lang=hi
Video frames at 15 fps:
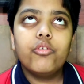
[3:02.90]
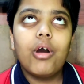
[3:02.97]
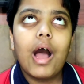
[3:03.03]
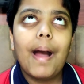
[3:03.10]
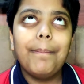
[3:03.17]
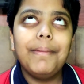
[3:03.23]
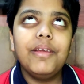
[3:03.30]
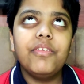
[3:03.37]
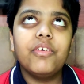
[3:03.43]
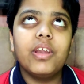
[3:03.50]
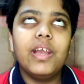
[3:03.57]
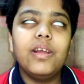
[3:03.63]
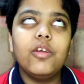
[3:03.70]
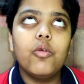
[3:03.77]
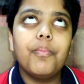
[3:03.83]
तो आपकी
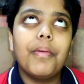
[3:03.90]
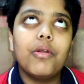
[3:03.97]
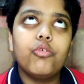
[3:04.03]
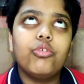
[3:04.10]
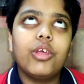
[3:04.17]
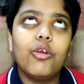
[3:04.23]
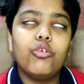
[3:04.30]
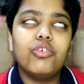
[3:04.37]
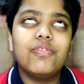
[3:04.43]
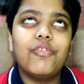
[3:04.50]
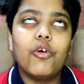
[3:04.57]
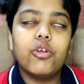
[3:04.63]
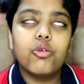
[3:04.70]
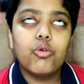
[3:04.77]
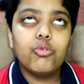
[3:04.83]
स्क्रीन के ऊपर उसकी कुछ
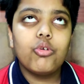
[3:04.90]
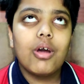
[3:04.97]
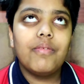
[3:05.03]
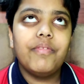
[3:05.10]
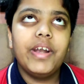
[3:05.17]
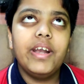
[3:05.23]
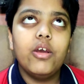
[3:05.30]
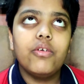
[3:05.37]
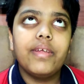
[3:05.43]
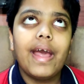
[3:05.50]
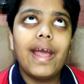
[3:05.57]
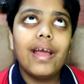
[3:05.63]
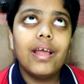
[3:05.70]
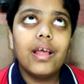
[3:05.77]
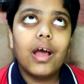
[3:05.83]
फोटोज और वीडियोस
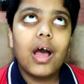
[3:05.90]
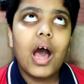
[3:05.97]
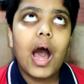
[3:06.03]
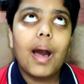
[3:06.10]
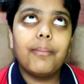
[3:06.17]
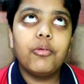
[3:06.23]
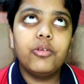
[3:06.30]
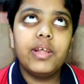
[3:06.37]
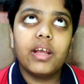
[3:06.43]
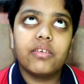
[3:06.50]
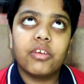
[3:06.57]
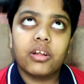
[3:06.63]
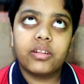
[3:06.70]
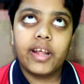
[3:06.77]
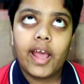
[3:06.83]
है आप वो
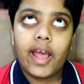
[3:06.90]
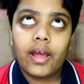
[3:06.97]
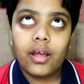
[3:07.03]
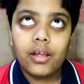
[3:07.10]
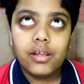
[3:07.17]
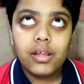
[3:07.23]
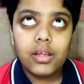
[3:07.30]
देख सकते हैं